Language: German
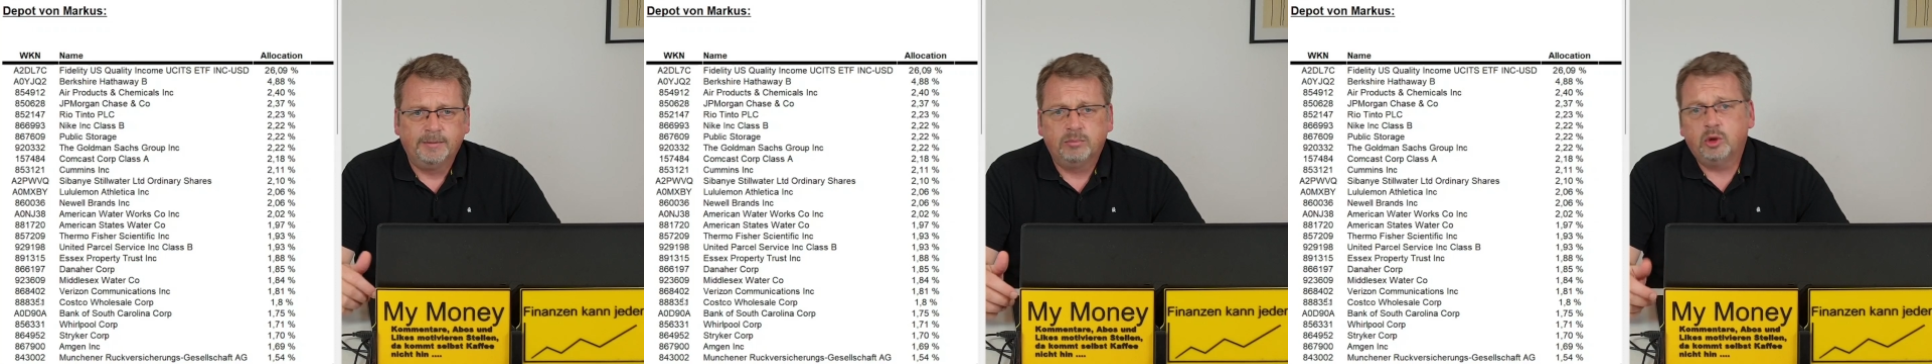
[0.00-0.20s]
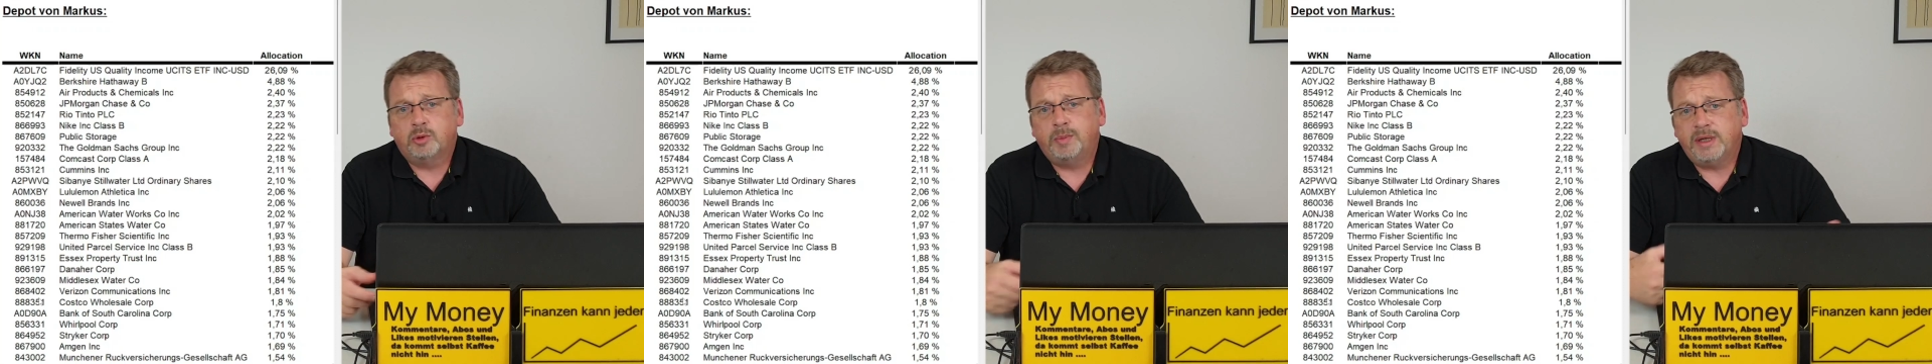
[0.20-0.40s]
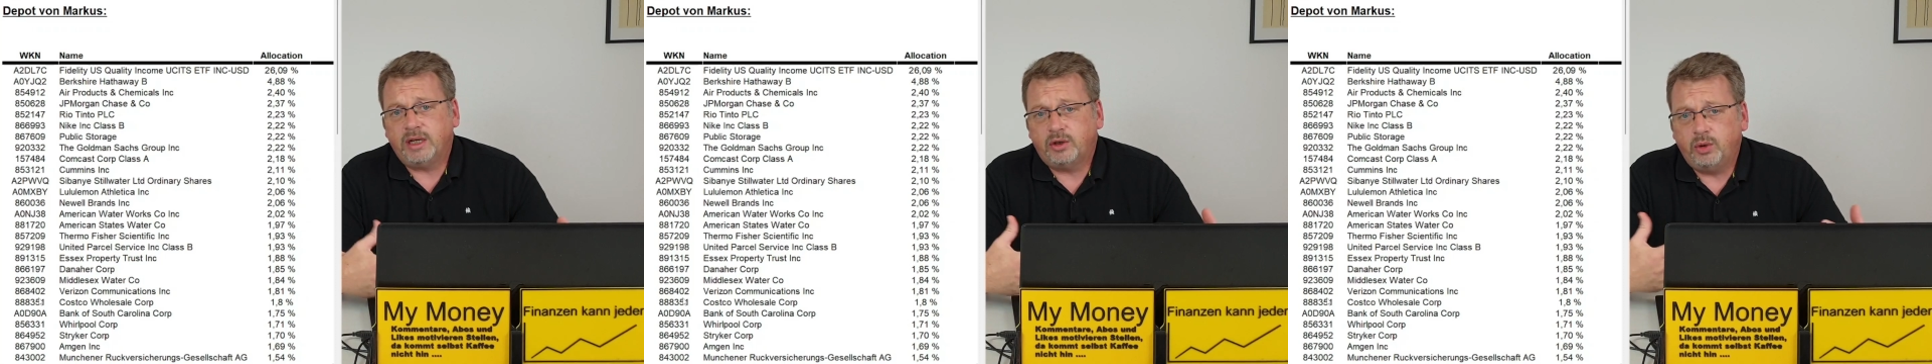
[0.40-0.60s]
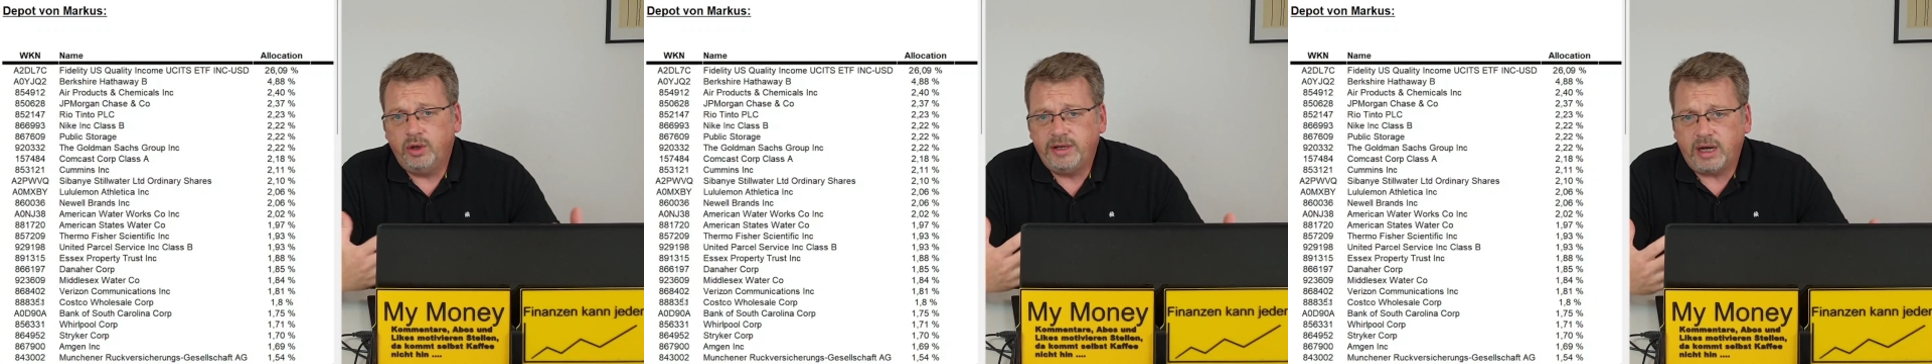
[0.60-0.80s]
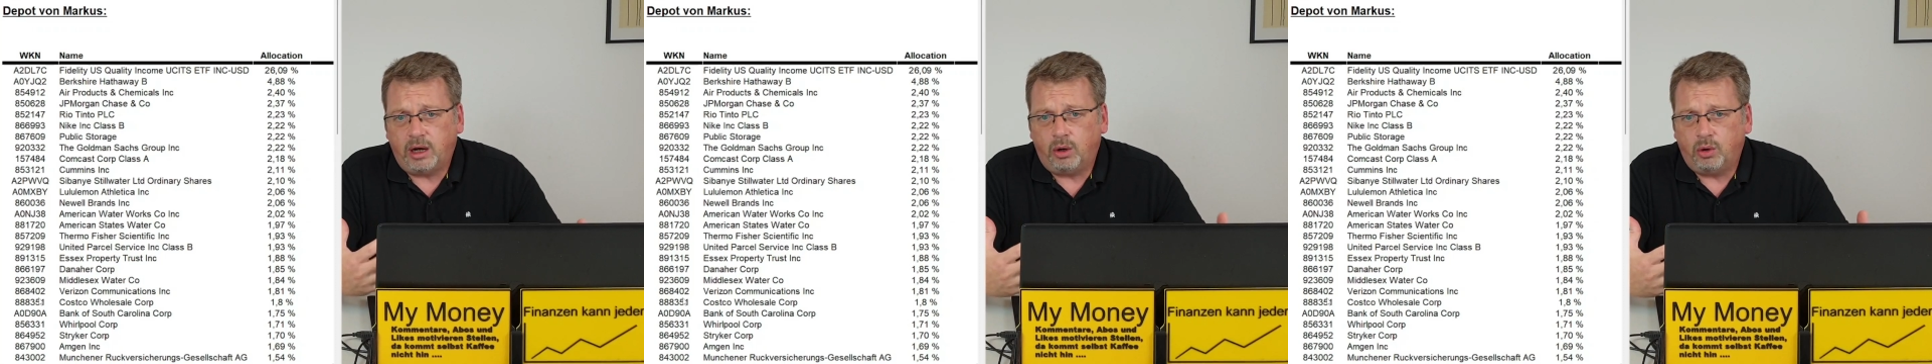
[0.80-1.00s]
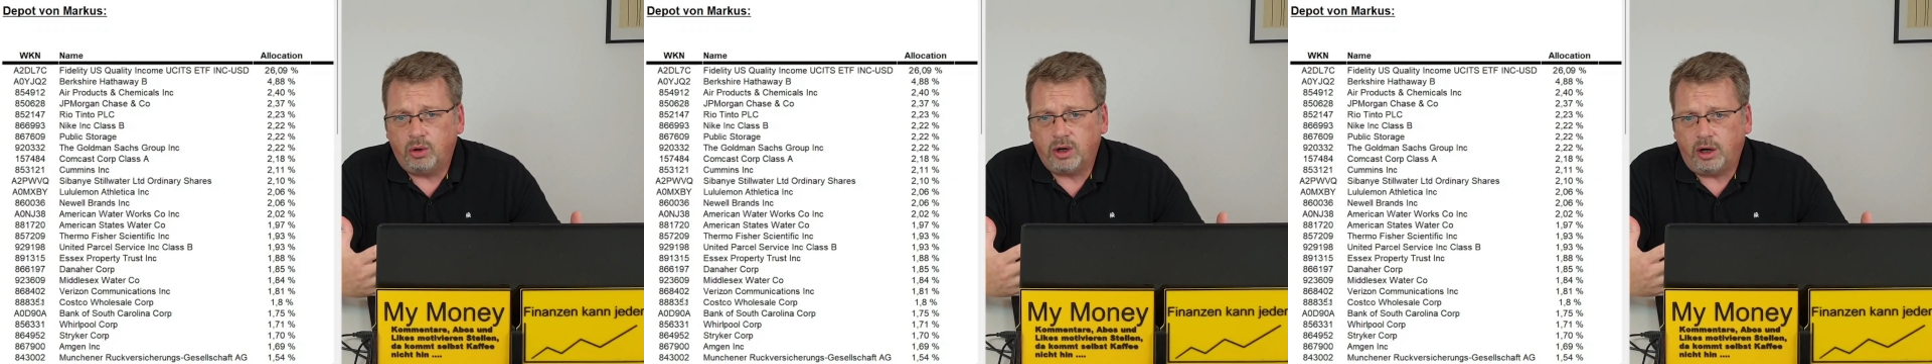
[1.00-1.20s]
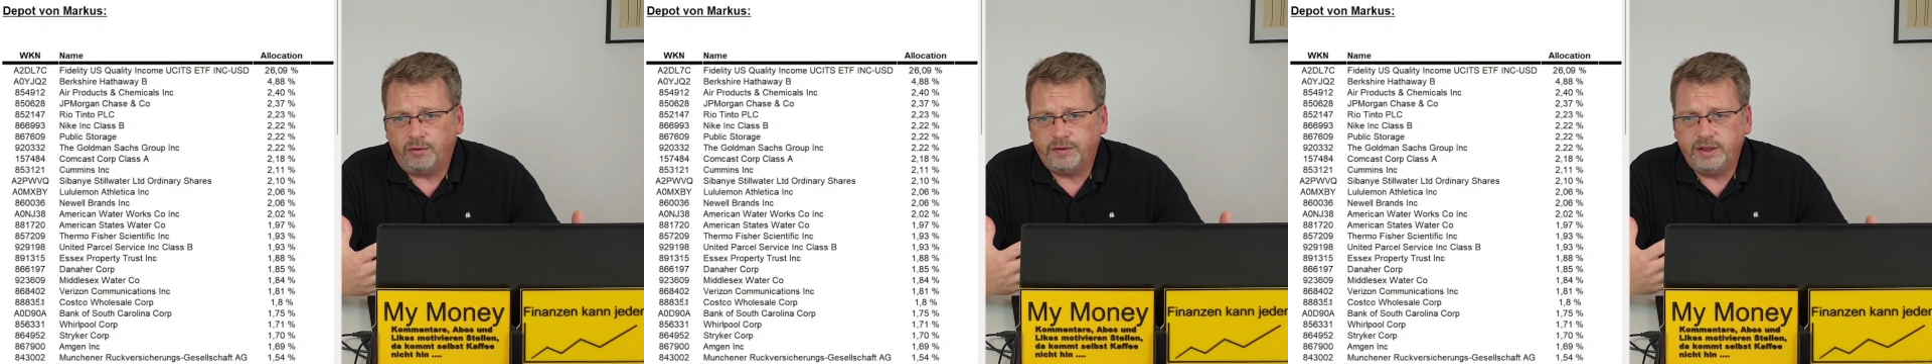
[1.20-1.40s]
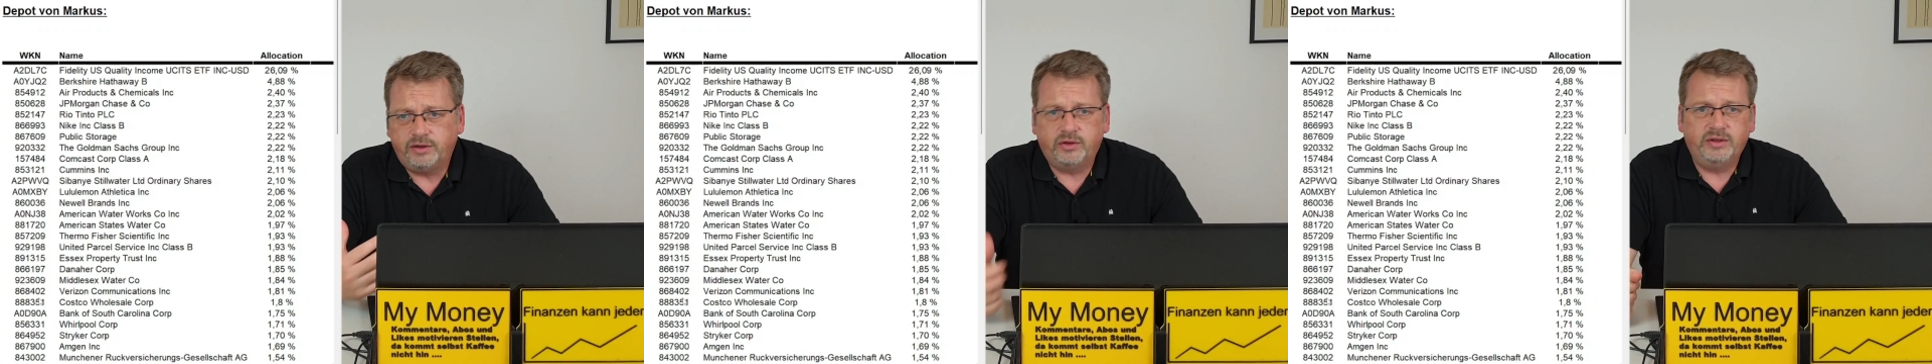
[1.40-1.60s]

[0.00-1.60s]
muss man natürlich auch auf die